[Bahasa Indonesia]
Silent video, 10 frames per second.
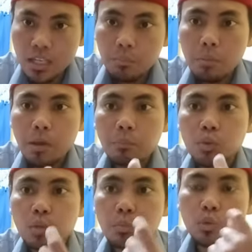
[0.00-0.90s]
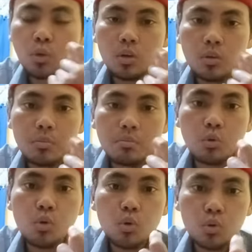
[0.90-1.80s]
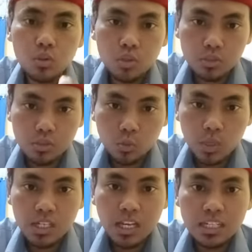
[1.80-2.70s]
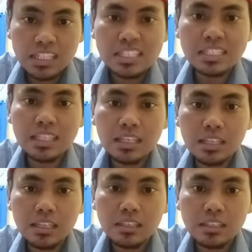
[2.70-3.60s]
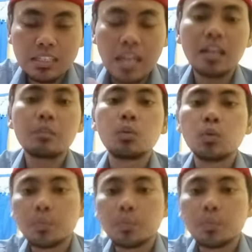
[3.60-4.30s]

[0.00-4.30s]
memang betul-betul buruk sesuai dengan isi syairmu.